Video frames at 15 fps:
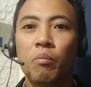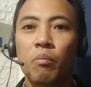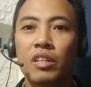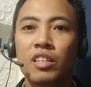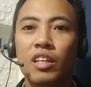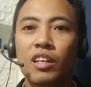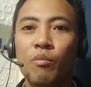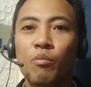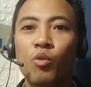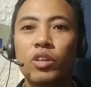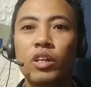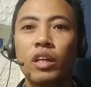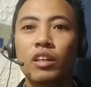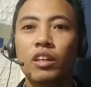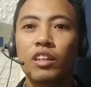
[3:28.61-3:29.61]
Masa
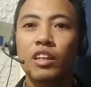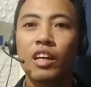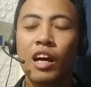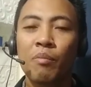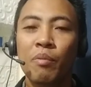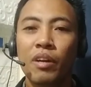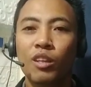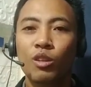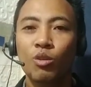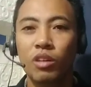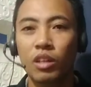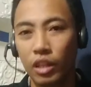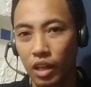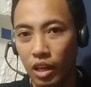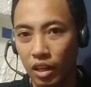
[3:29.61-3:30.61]
kemudian ketika aparatur
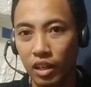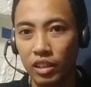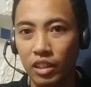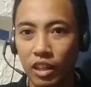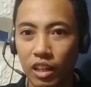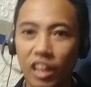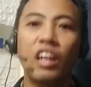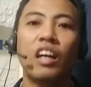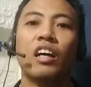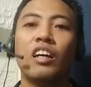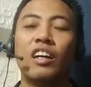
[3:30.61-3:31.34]
negaranya